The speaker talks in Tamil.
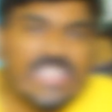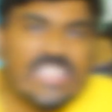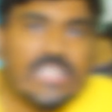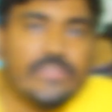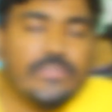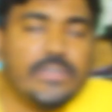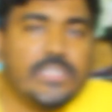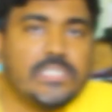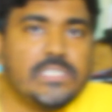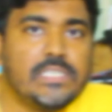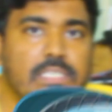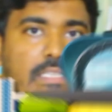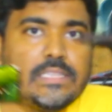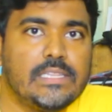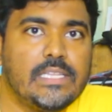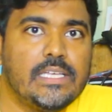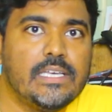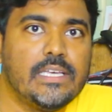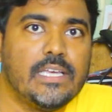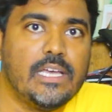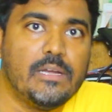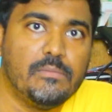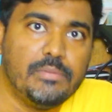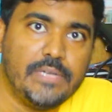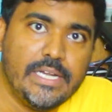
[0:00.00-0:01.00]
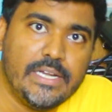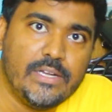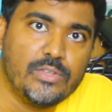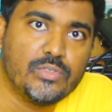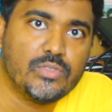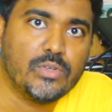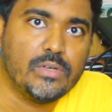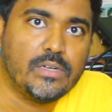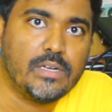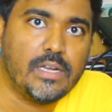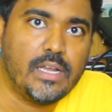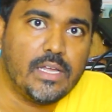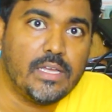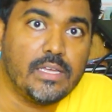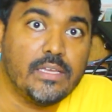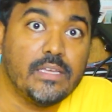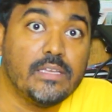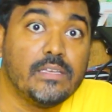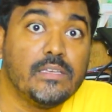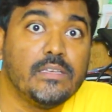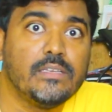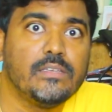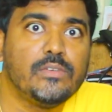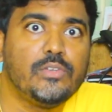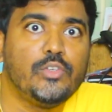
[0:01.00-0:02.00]
இந்த வருஷத்தில் அப்படின்னு சொல்கிறாங்க
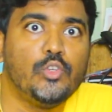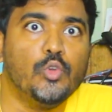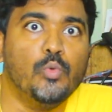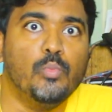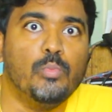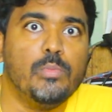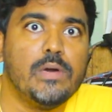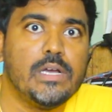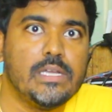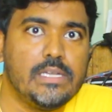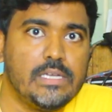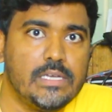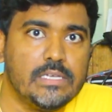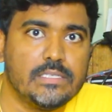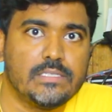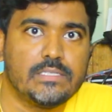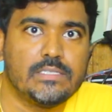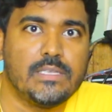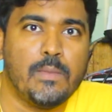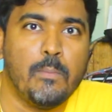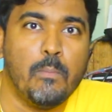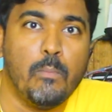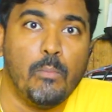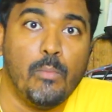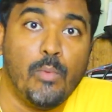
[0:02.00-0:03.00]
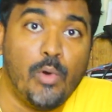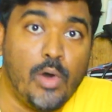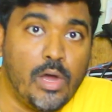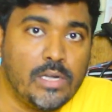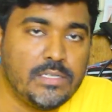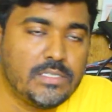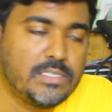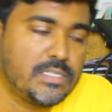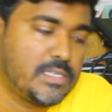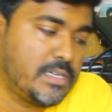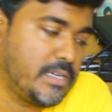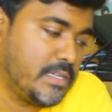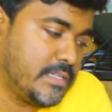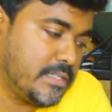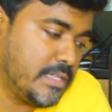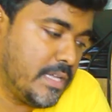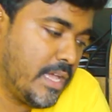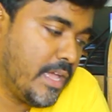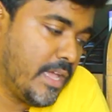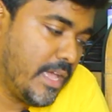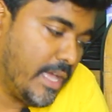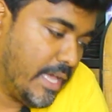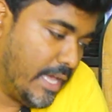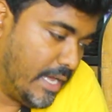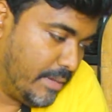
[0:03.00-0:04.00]
ஹியூமங்கஸ் மான்ஸ்ட்ரஸ்
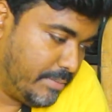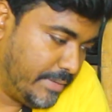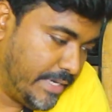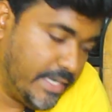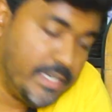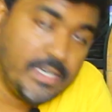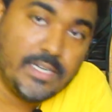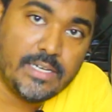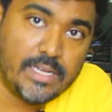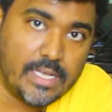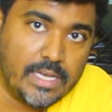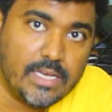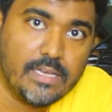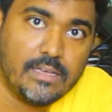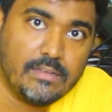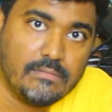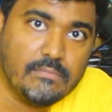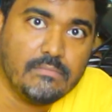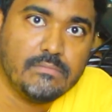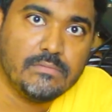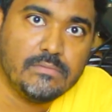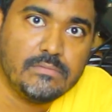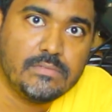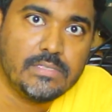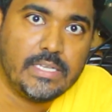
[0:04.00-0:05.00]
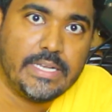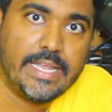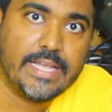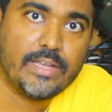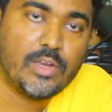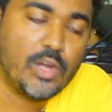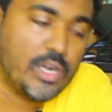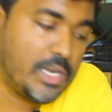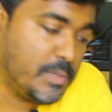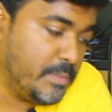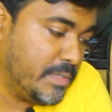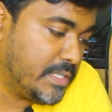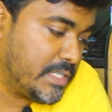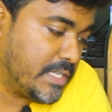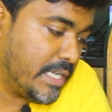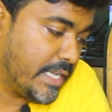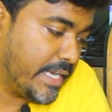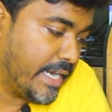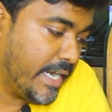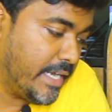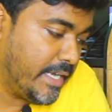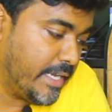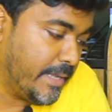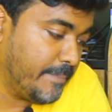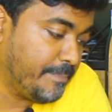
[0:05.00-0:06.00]
அப்படின்னு நான் சில
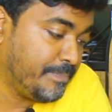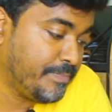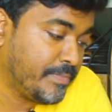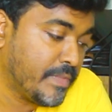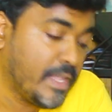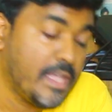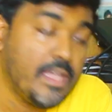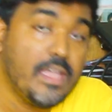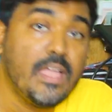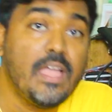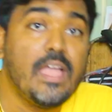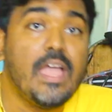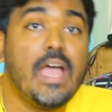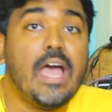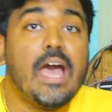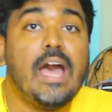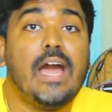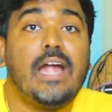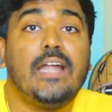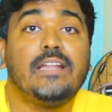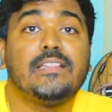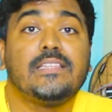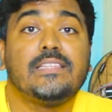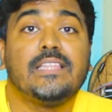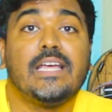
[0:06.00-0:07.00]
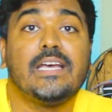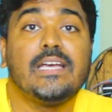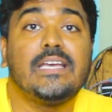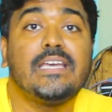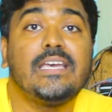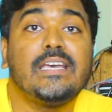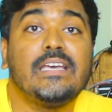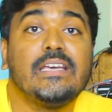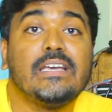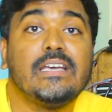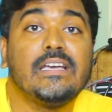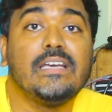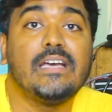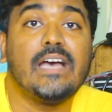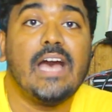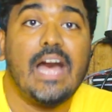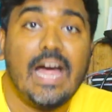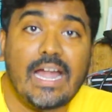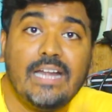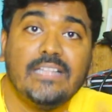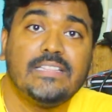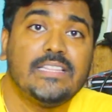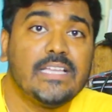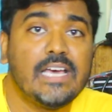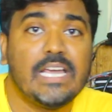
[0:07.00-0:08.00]
எக்கானமிஸ்ட்டை கேட்டேன் அடுத்ததாக
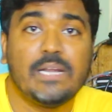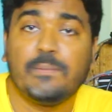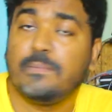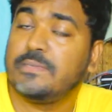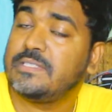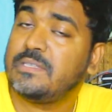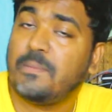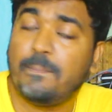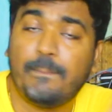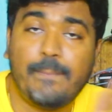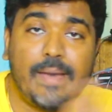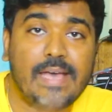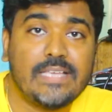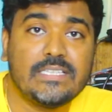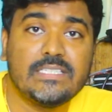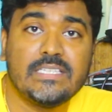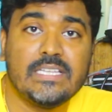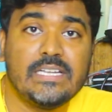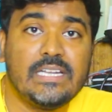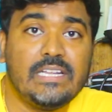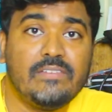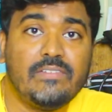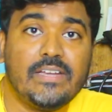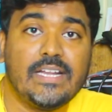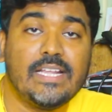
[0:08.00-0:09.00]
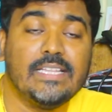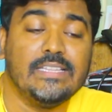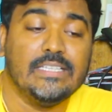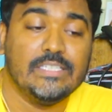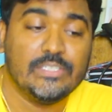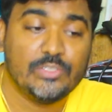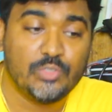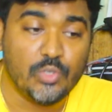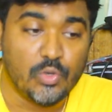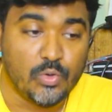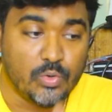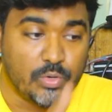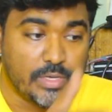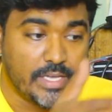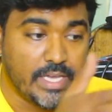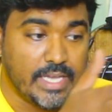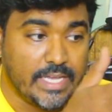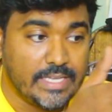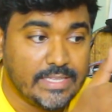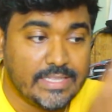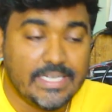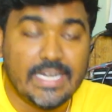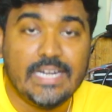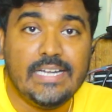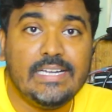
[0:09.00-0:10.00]
அடுத்த ஆறு மாதம் பேஸ்டரில் வராது ஸோ ஓகே
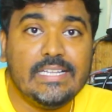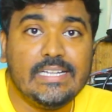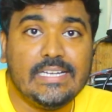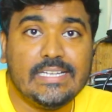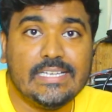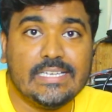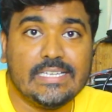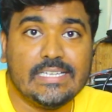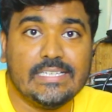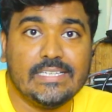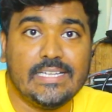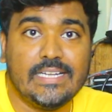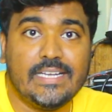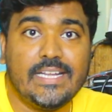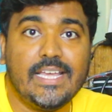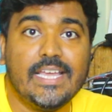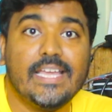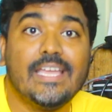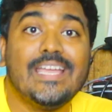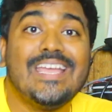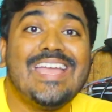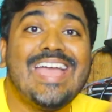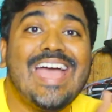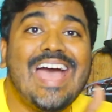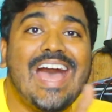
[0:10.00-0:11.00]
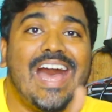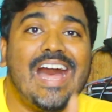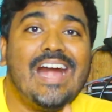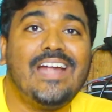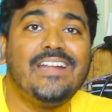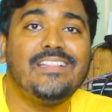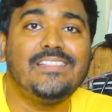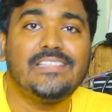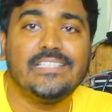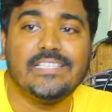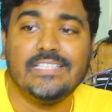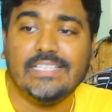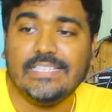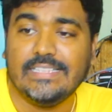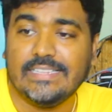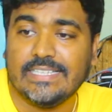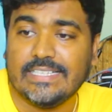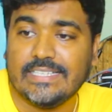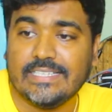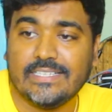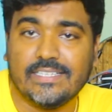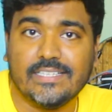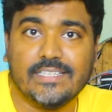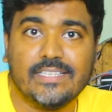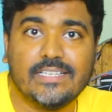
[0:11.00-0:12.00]
இது ரெண்டு இருக்கிறதுனால அடுத்து
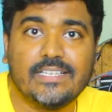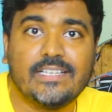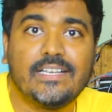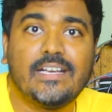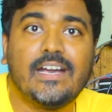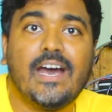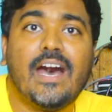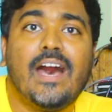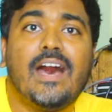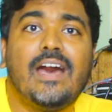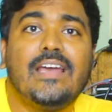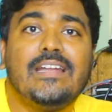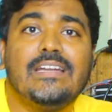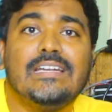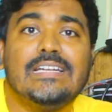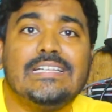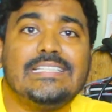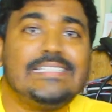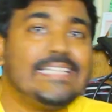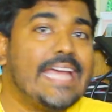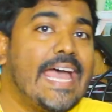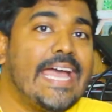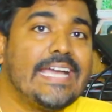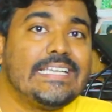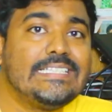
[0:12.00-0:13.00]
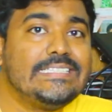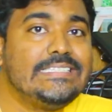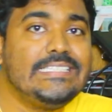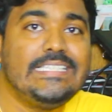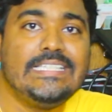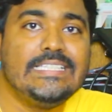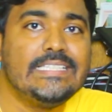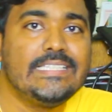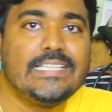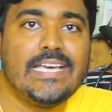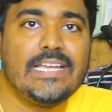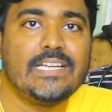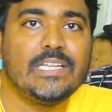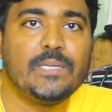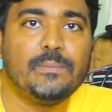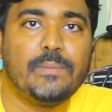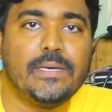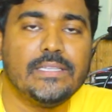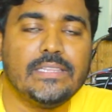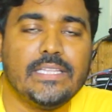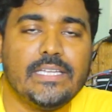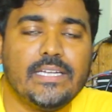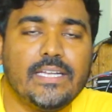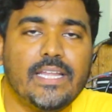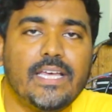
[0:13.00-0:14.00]
இந்த காரு டாக்ஸி இதெல்லாம்
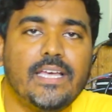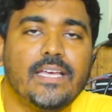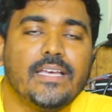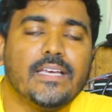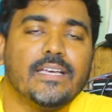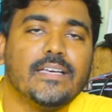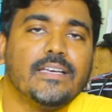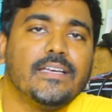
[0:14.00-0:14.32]
இருக்குது பார்த்தீங்களா